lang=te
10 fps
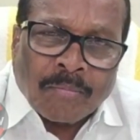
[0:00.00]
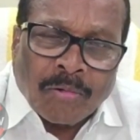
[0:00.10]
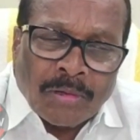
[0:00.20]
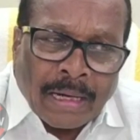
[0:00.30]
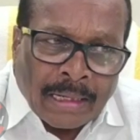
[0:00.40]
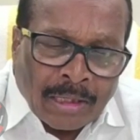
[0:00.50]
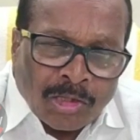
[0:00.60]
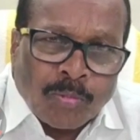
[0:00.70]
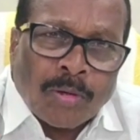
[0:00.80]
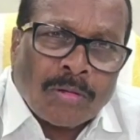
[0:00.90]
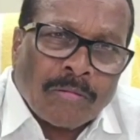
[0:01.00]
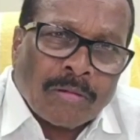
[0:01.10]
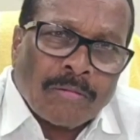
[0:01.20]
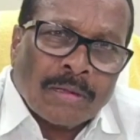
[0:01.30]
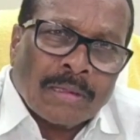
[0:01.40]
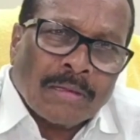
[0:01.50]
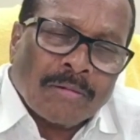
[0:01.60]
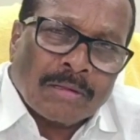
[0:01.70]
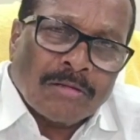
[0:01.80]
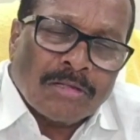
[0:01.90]
పోయి అక్కడ అందుబాటులో ఉన్న వాళ్ళందరినీ
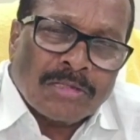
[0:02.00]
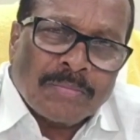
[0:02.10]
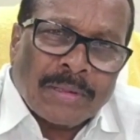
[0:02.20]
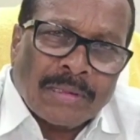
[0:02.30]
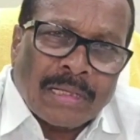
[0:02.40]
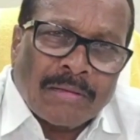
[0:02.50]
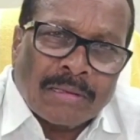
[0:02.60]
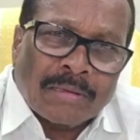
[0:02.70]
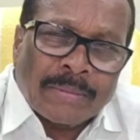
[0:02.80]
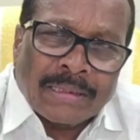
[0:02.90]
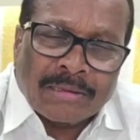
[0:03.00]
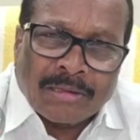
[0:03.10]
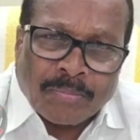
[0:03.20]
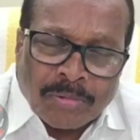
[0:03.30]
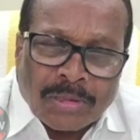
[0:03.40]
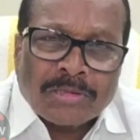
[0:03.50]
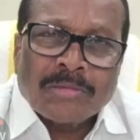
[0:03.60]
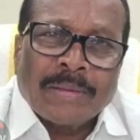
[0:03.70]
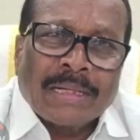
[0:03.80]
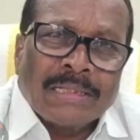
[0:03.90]
కూడా తెలుగుదేశం పార్టీ నాయకులందరి మీద తప్పుడు
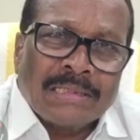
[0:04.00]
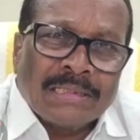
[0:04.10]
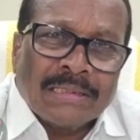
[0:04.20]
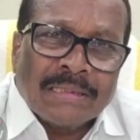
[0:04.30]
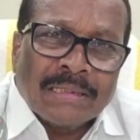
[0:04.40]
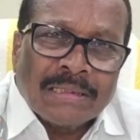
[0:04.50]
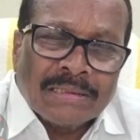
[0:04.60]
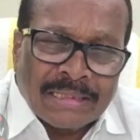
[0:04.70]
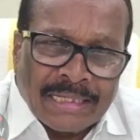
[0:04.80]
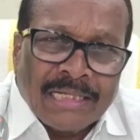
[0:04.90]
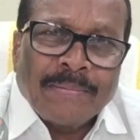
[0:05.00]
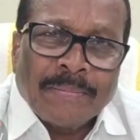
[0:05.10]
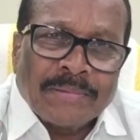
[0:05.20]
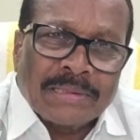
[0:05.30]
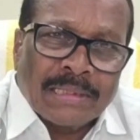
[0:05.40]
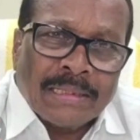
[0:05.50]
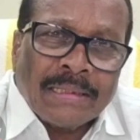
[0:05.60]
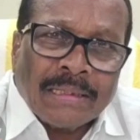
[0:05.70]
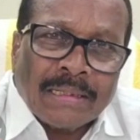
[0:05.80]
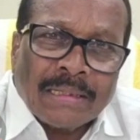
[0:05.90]
కేసులు బనాయించి జైలుకి పంపిస్తే
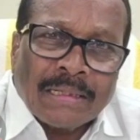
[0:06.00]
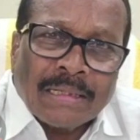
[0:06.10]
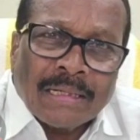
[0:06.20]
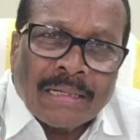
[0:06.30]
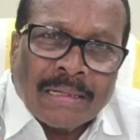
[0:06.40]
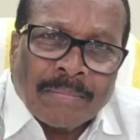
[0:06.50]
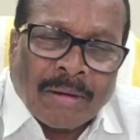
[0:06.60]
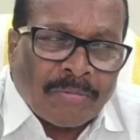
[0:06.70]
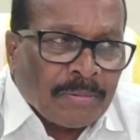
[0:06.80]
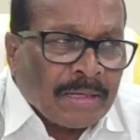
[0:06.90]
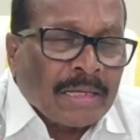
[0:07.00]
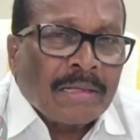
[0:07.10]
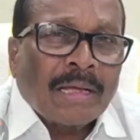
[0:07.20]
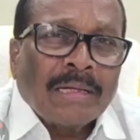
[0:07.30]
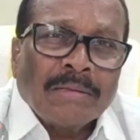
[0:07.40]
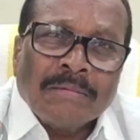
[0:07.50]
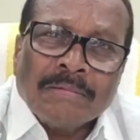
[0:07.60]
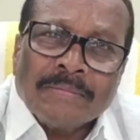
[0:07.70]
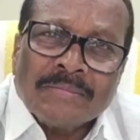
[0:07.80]
మాకు ఫిర్యాదు రాలేదు